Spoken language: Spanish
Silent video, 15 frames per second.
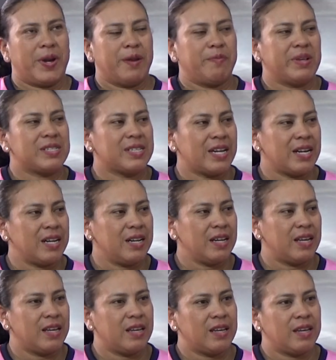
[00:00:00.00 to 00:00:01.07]
para empezar,
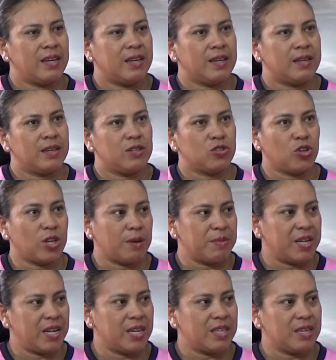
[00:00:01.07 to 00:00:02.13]
eh, soy
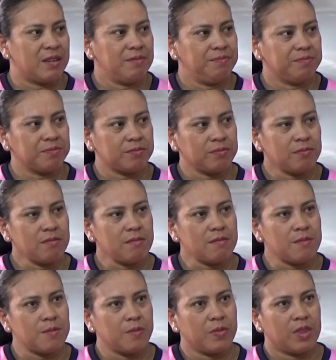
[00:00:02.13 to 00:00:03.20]
camireña.
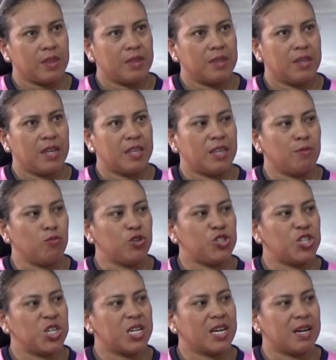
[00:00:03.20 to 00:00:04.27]
Desde
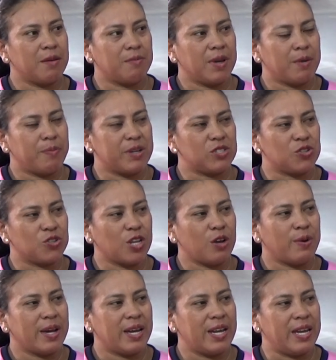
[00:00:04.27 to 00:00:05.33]
muy chica me
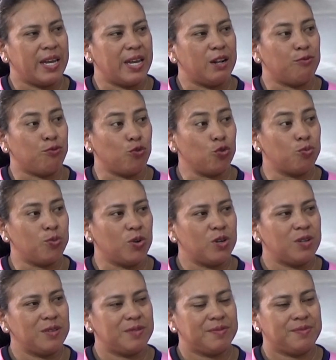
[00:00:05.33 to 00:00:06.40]
apasionaba el
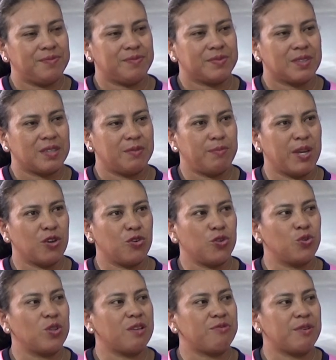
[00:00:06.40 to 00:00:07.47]
fútbol. Vengo
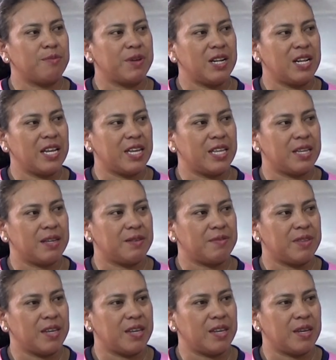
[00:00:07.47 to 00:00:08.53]
de una familia
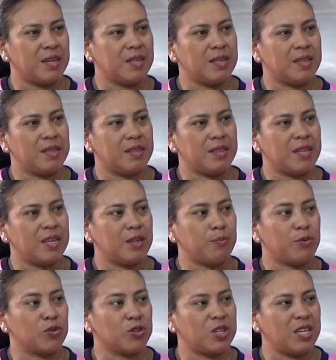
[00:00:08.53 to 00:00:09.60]
de,
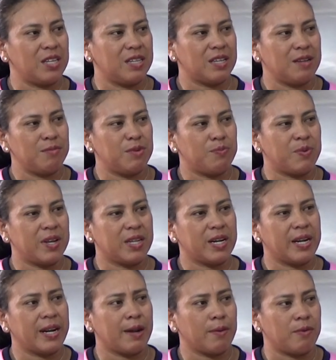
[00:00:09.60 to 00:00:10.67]
deportistas. Mi
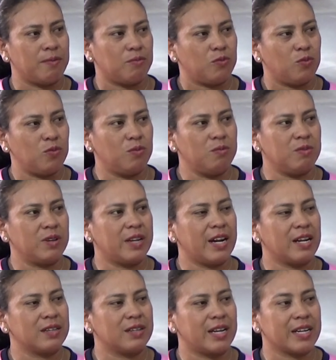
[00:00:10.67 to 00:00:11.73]
padre era un
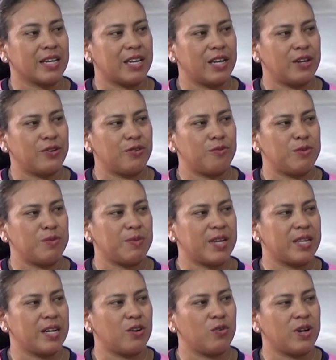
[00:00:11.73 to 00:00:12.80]
gran arquero, mi
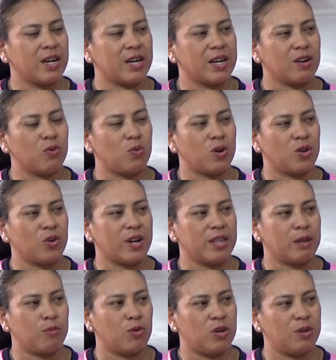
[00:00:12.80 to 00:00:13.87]
madre era una gran jugadora
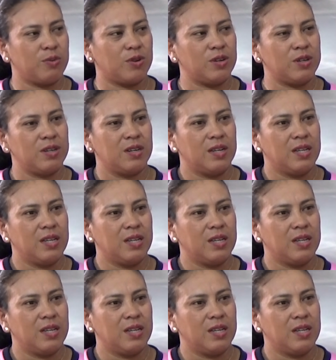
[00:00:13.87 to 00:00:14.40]
de voleibol.